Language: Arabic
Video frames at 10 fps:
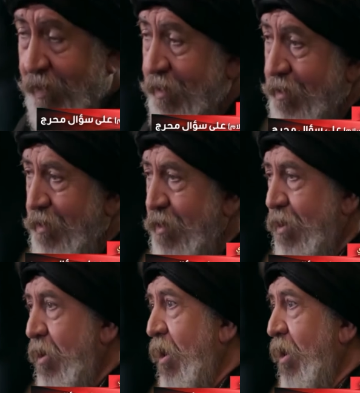
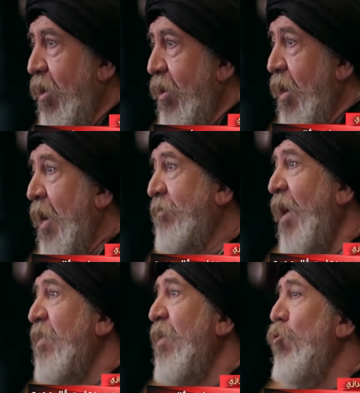وشيطان
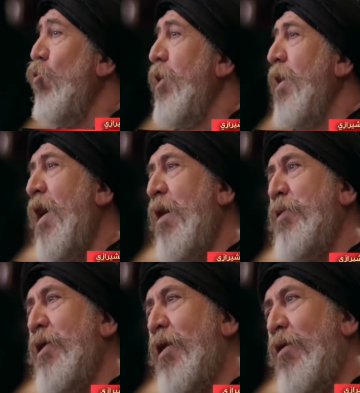الفضل بن سهل
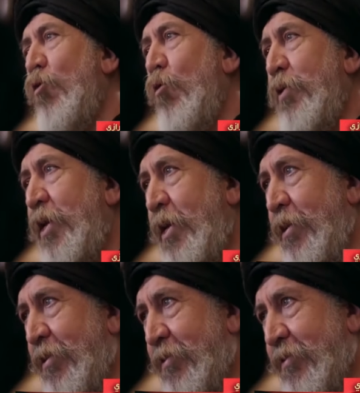تعرفون شيطان من
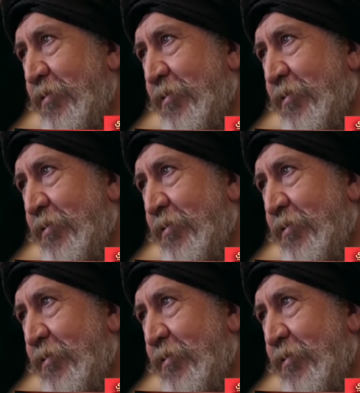الشياطين